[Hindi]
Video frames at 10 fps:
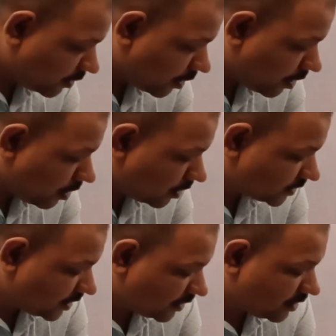ड्रॉ अ
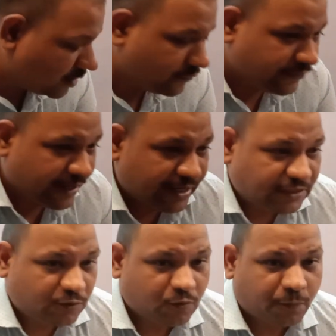सर्कल ऑफ
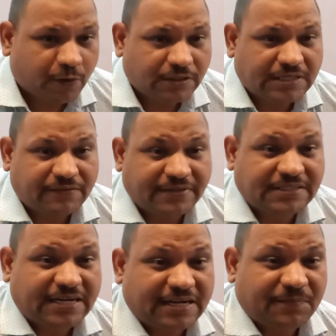रेडियस 2.7
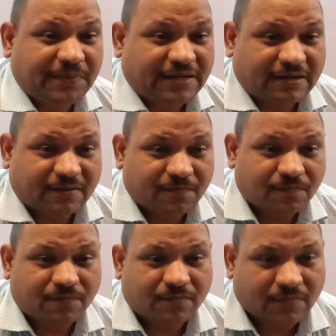सेंटीमीटर
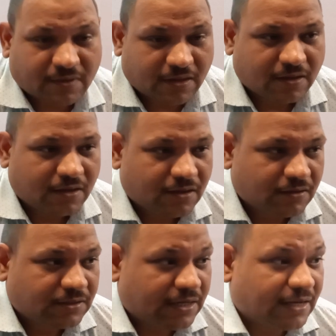
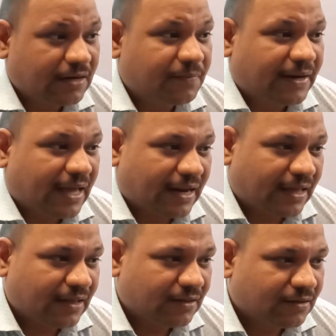सर्कल बनाना
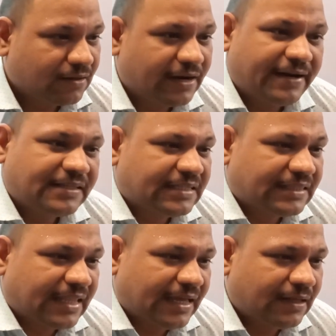है रेडियस
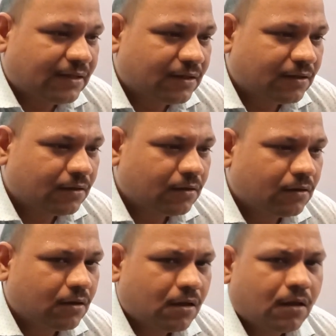कितना है
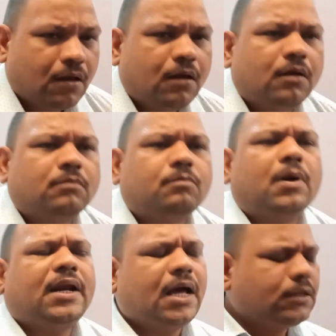
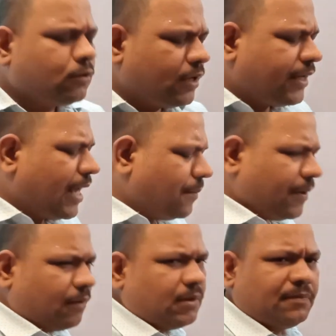बना दो ना क्या
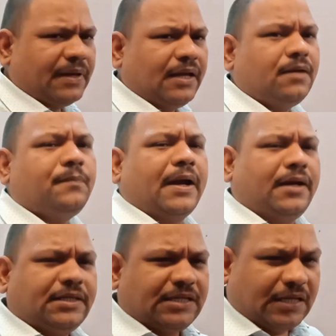प्रॉब्लम है
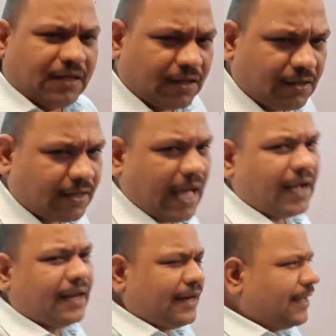पांडे जी क्या
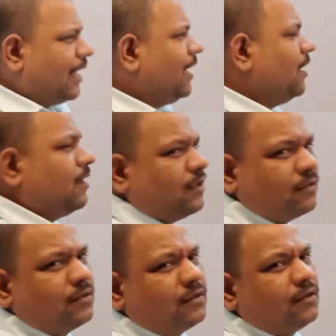करने का
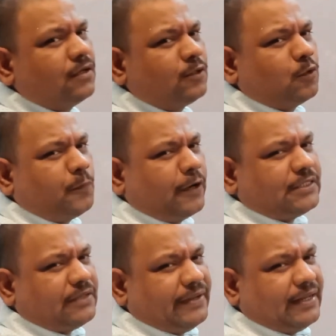
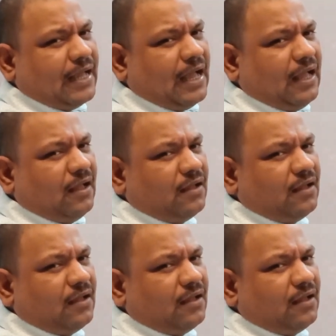2.7 का